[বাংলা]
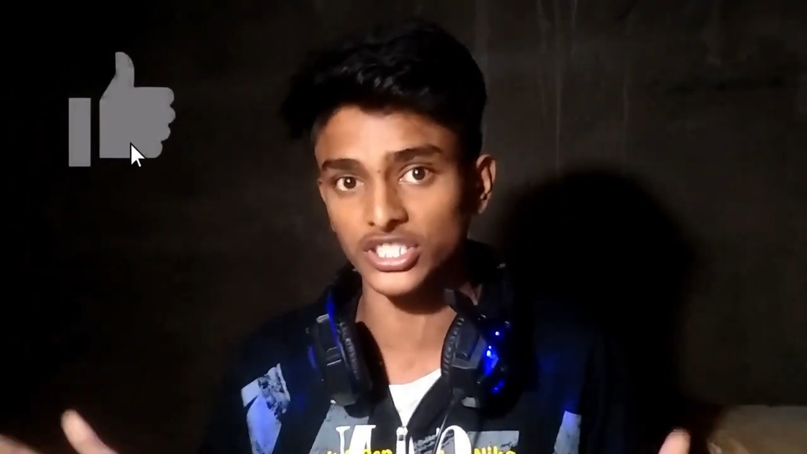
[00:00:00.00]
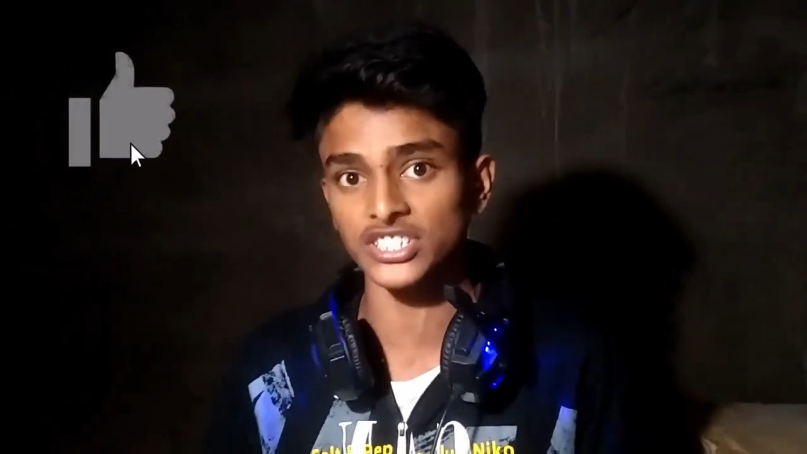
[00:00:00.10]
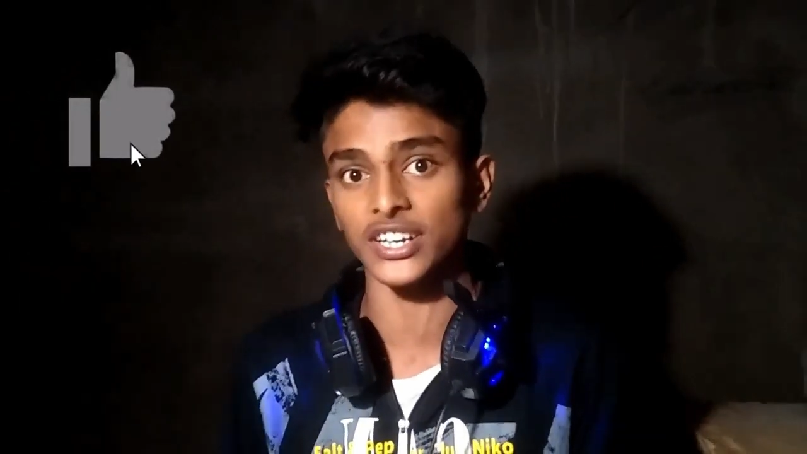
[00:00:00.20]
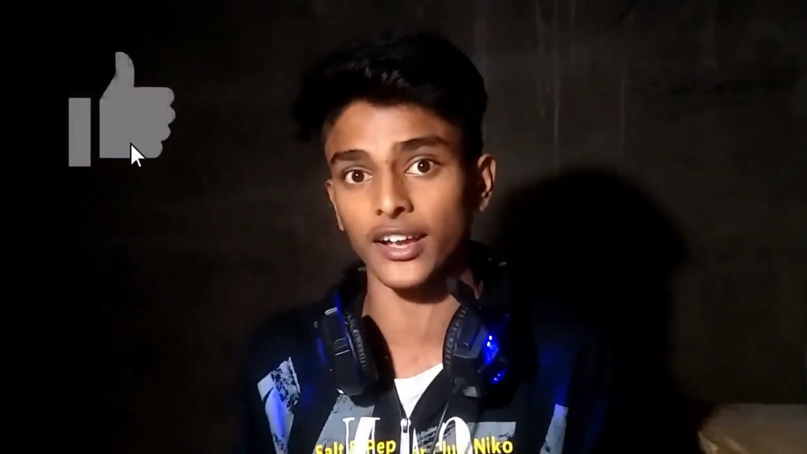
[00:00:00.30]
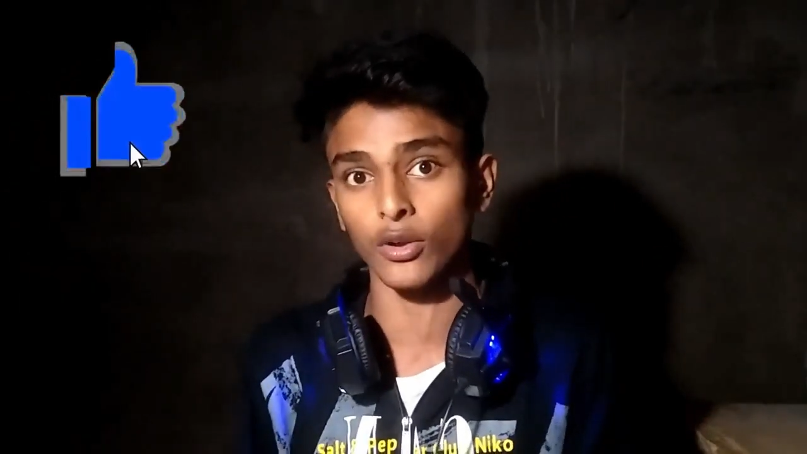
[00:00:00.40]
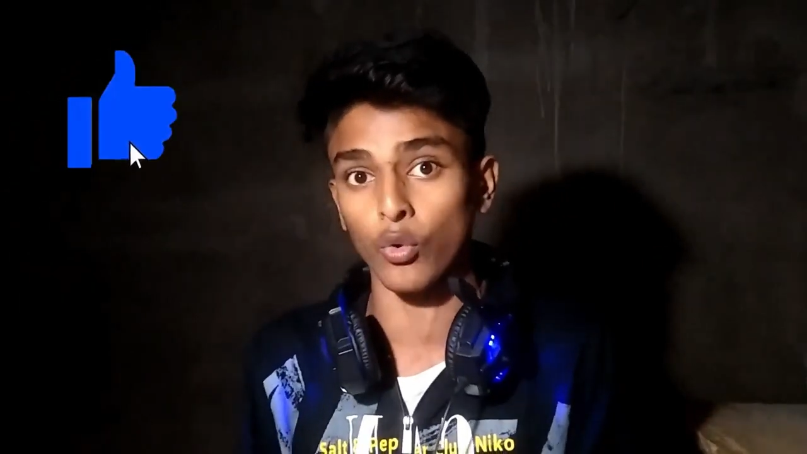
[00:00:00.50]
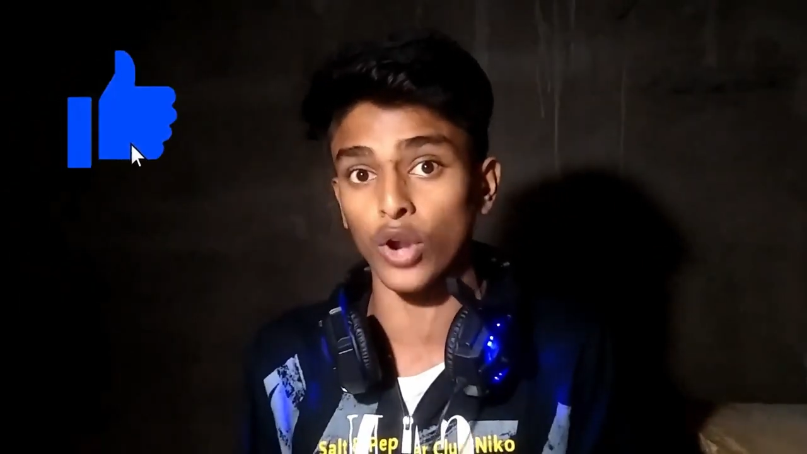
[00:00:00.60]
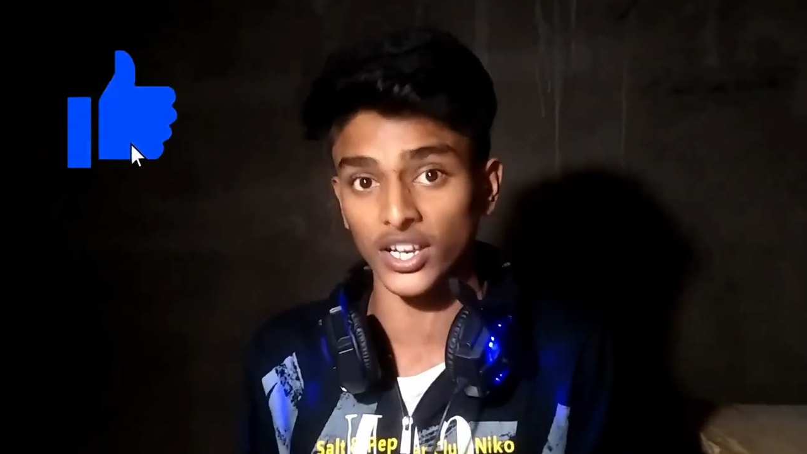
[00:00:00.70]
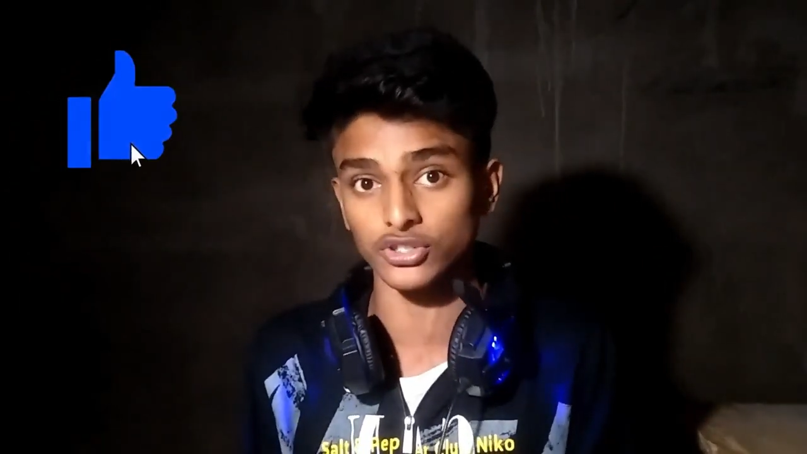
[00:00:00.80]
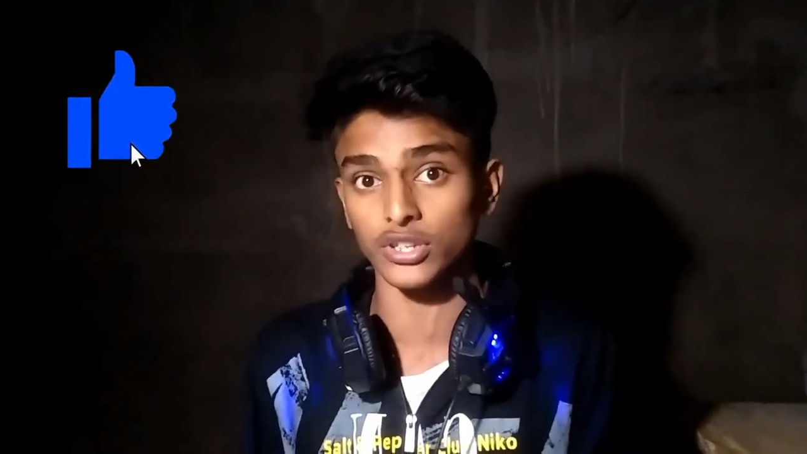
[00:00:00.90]
রয়েছে সেটাকে
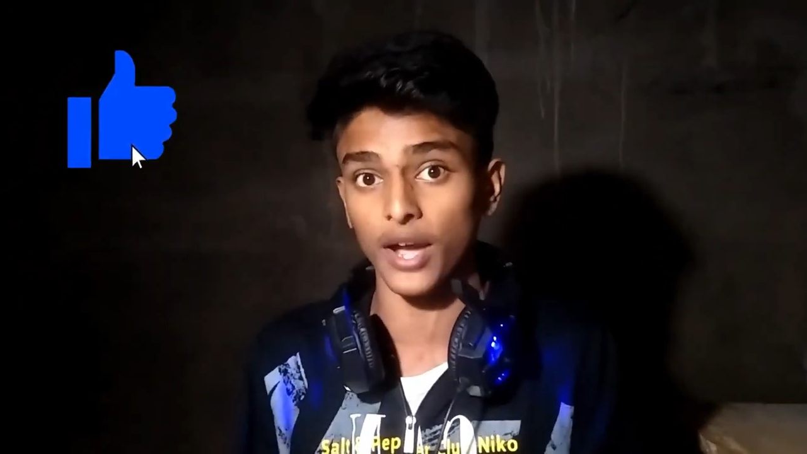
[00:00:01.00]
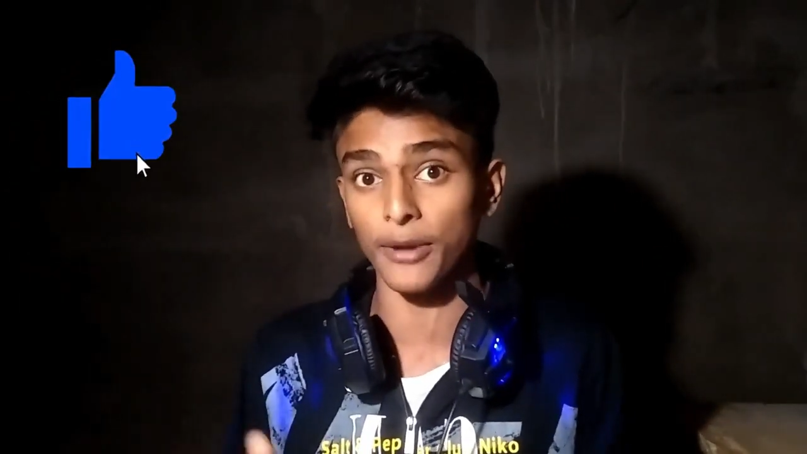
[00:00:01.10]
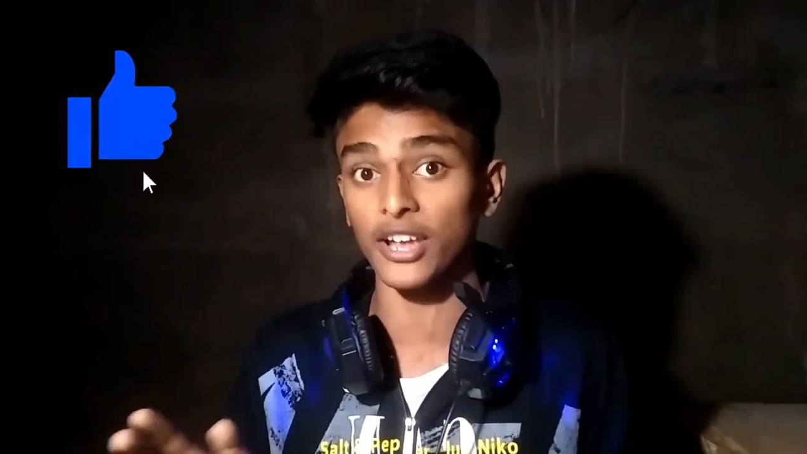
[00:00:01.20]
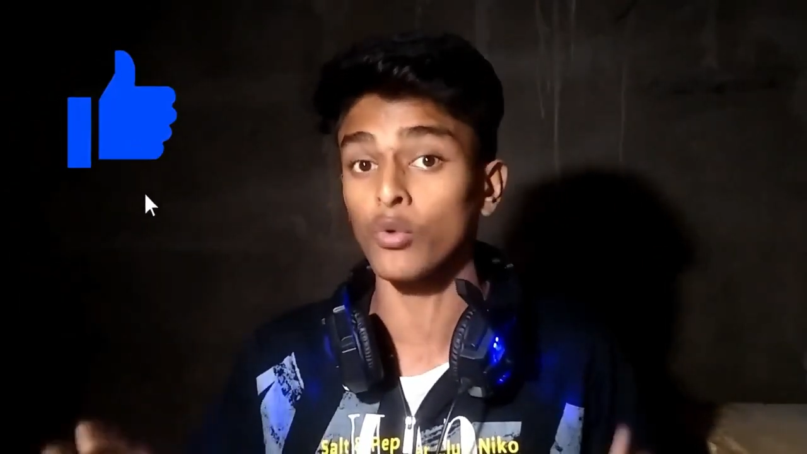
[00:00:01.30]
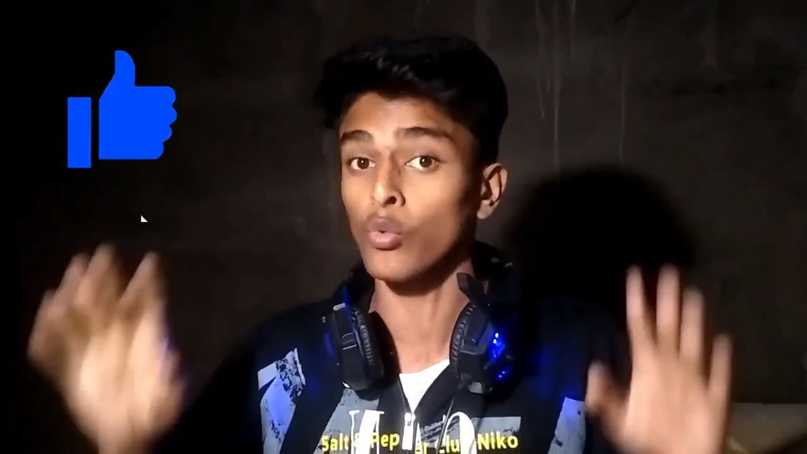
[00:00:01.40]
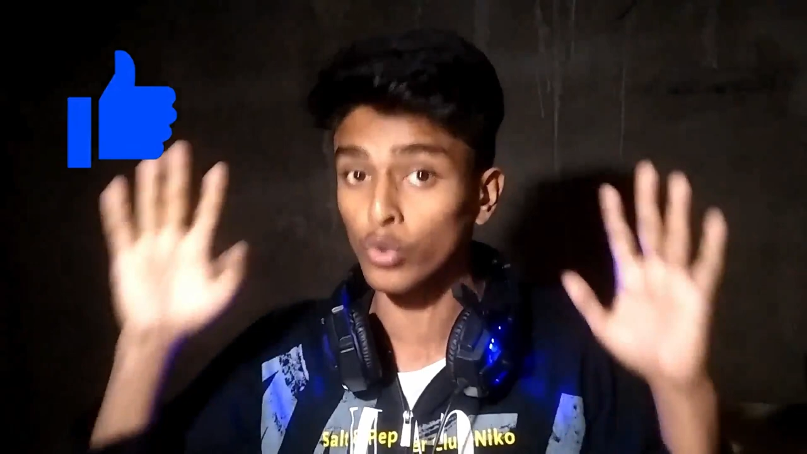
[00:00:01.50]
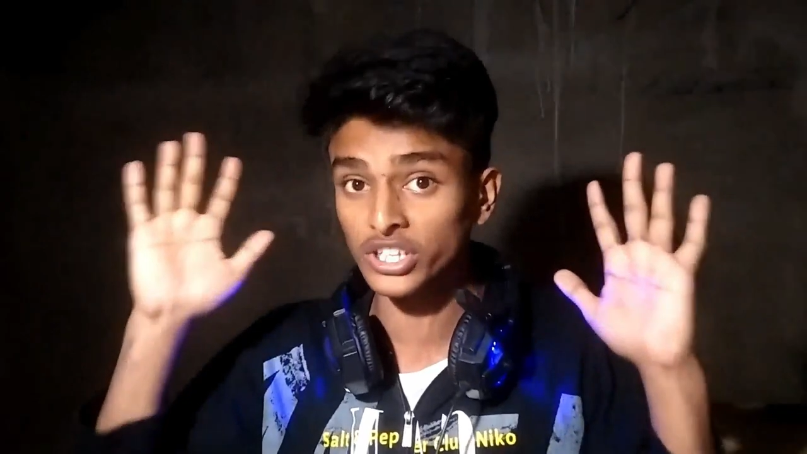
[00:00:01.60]
খোলার জন্য আমাকে